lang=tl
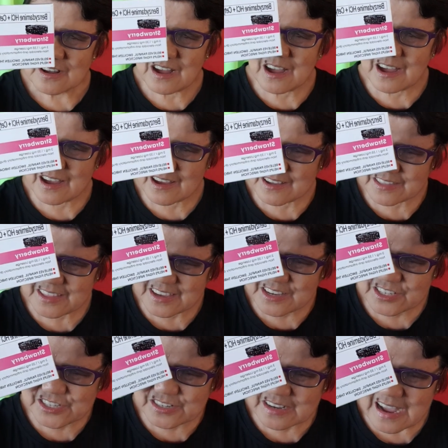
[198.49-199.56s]
Uh,
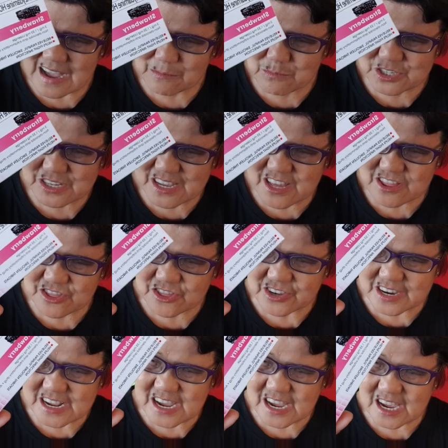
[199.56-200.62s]
this comes in
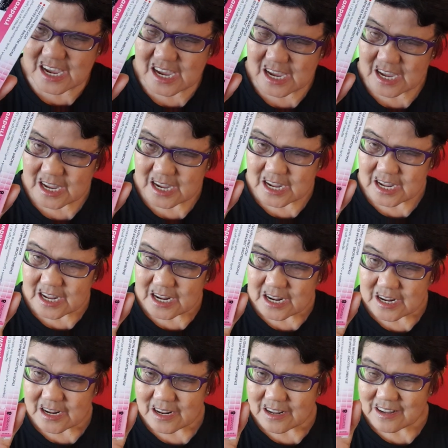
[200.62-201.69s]
three
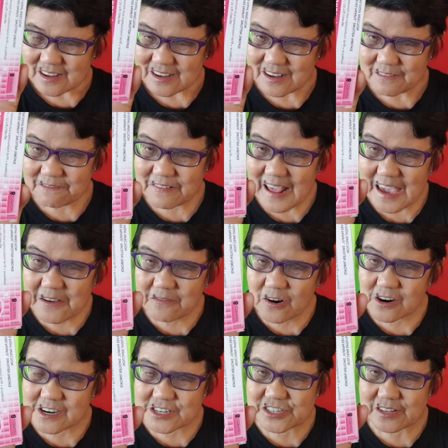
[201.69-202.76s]

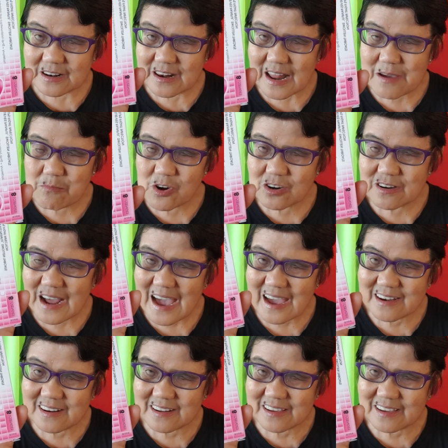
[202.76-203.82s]
flavors. Lemon,
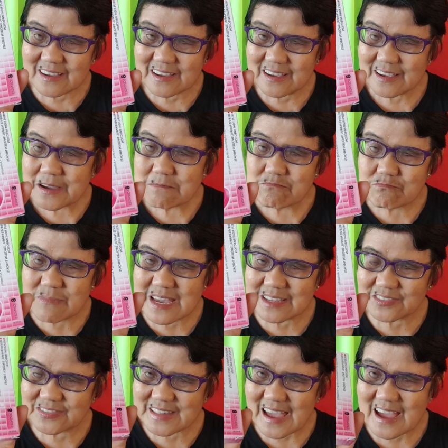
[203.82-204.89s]
honey,
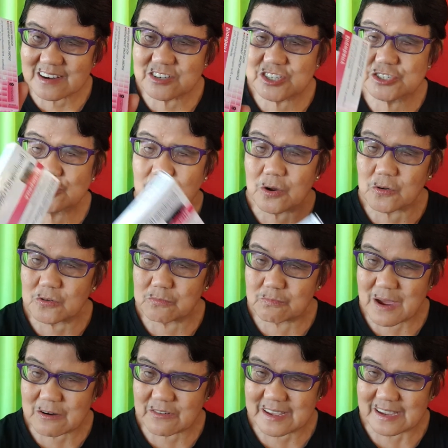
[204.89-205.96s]
mint, and
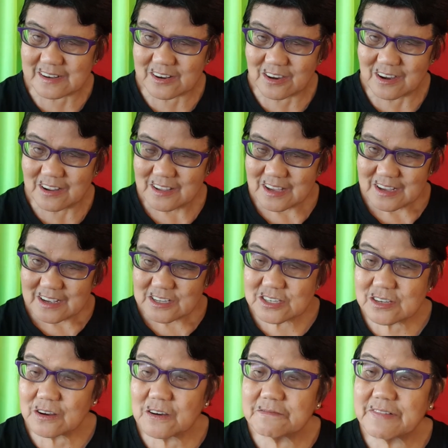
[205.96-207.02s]
strawberry. No?
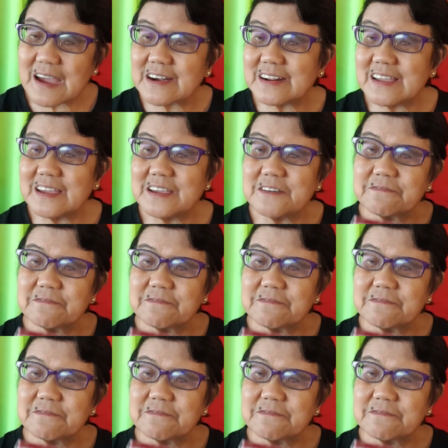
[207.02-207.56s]
So, very